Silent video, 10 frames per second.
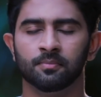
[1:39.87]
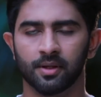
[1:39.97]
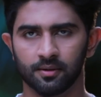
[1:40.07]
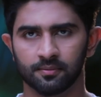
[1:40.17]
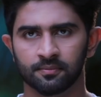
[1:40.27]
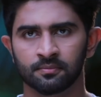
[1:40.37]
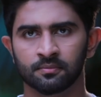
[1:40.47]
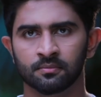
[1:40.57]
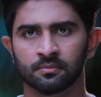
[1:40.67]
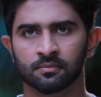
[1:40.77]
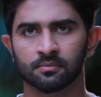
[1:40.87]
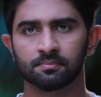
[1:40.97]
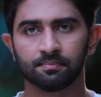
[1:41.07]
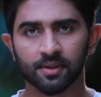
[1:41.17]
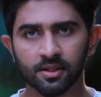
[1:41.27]
மீரா
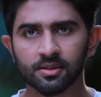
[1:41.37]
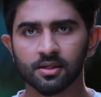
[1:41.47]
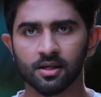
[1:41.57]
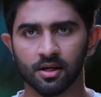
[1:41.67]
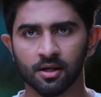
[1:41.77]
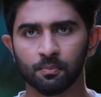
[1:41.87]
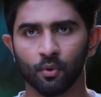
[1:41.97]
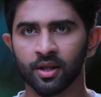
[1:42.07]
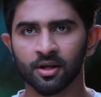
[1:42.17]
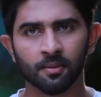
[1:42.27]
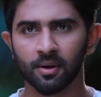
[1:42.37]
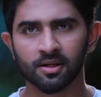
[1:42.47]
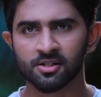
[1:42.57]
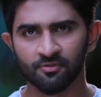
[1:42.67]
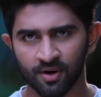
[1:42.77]
பிரீத்திக்கு ரிங் போட எனக்கு
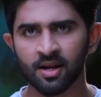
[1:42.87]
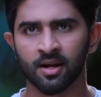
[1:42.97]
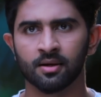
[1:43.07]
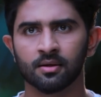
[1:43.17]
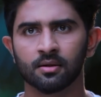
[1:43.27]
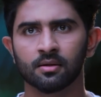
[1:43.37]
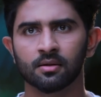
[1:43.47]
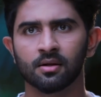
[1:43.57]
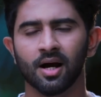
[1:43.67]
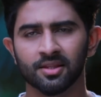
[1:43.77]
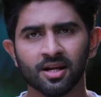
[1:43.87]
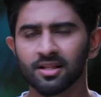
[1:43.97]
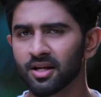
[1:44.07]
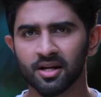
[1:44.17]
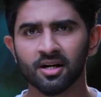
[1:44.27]
மனசு வரல
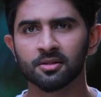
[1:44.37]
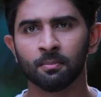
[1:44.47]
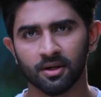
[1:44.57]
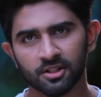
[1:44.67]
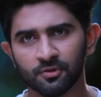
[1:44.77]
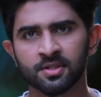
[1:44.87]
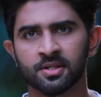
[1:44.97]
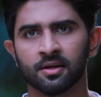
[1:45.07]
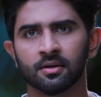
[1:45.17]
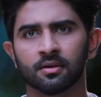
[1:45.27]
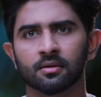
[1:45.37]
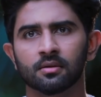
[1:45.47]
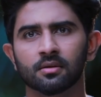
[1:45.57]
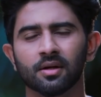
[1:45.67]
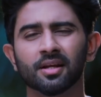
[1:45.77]
அதனாலதான் ரிங் எடுத்து மறைச்சு வச்சேன்
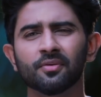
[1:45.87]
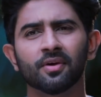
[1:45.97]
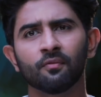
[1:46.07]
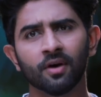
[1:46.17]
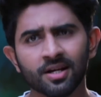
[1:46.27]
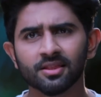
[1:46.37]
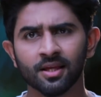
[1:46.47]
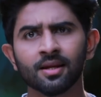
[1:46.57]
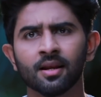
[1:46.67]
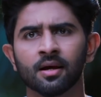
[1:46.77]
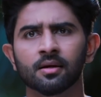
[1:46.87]
எனக்கு வேற வழி தெரியல